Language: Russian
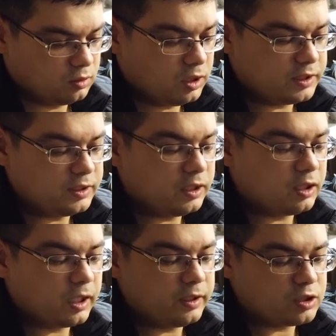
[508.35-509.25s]
Для
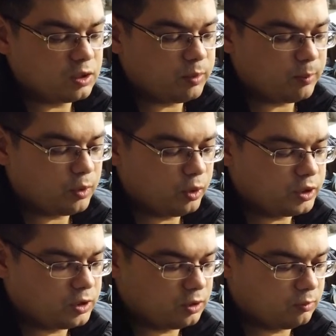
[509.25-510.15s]
снега, конечно, по
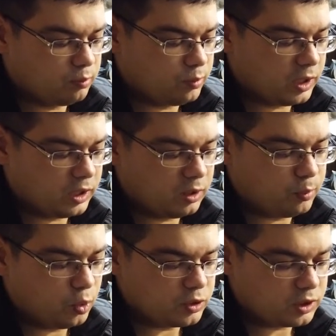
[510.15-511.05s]
площади, когда она
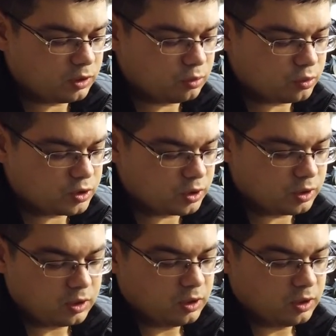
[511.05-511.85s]
плоская лучше.